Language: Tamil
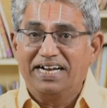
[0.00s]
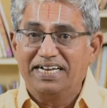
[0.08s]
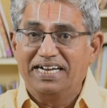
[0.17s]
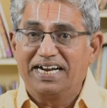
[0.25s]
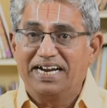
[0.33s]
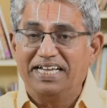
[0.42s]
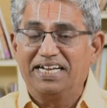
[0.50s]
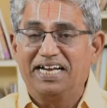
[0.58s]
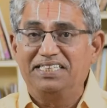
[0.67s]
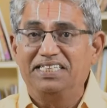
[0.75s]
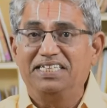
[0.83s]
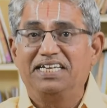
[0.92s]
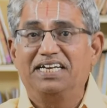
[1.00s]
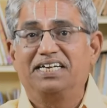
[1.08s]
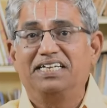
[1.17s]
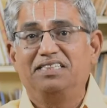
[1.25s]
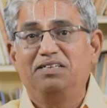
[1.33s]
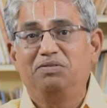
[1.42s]
அங்கே கிடைக்காதது இங்கே
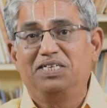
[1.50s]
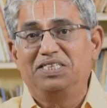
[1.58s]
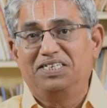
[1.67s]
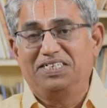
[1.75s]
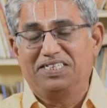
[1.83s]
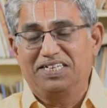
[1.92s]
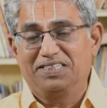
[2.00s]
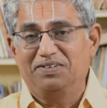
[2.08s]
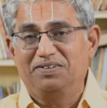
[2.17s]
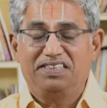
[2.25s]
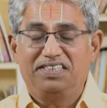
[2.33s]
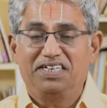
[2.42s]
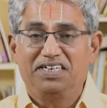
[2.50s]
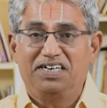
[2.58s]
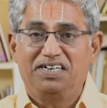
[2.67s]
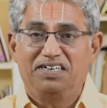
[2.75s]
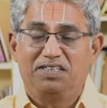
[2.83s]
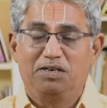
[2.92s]
கிடைத்து விட்டதுன்னு அர்த்தம்
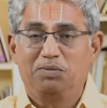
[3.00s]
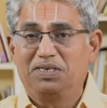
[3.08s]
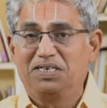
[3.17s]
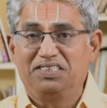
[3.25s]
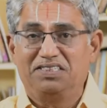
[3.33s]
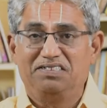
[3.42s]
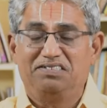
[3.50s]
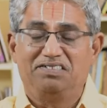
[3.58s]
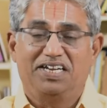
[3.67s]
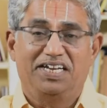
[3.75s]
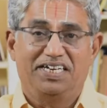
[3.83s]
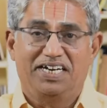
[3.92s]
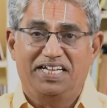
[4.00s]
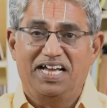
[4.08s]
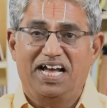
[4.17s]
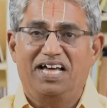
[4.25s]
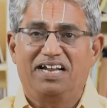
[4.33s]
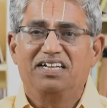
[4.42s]
திங்கள் திருமுகத்து
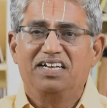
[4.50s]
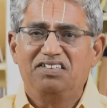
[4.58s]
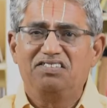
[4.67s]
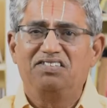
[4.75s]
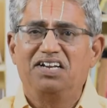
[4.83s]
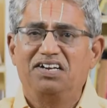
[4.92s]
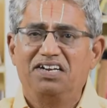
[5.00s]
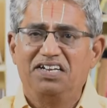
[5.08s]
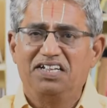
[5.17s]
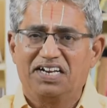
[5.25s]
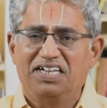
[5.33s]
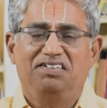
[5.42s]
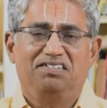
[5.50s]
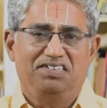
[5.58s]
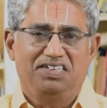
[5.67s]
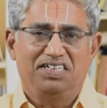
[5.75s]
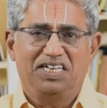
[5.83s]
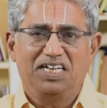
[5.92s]
சேயிழையார்
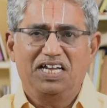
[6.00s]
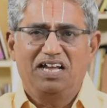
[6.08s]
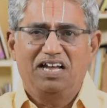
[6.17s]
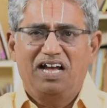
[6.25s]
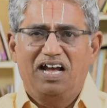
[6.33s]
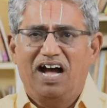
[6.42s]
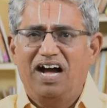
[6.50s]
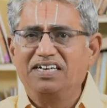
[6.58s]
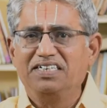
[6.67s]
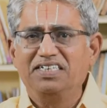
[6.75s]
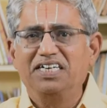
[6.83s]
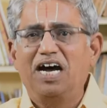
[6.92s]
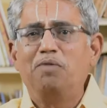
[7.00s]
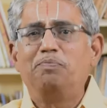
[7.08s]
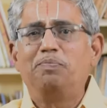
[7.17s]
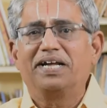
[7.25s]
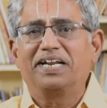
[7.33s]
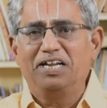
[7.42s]
சென்றிறைஞ்சி அங்கு
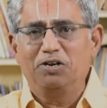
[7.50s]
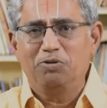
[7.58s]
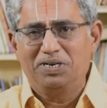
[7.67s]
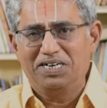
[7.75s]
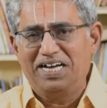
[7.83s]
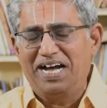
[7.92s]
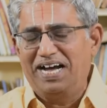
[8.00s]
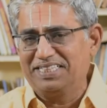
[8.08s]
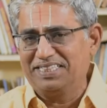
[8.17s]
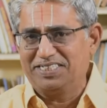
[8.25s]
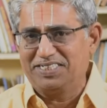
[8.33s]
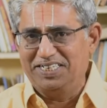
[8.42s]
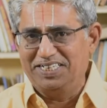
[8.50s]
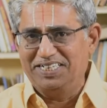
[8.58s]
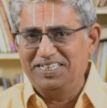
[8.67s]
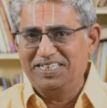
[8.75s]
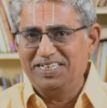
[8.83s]
அப்பறை கொண்ட ஆற்றை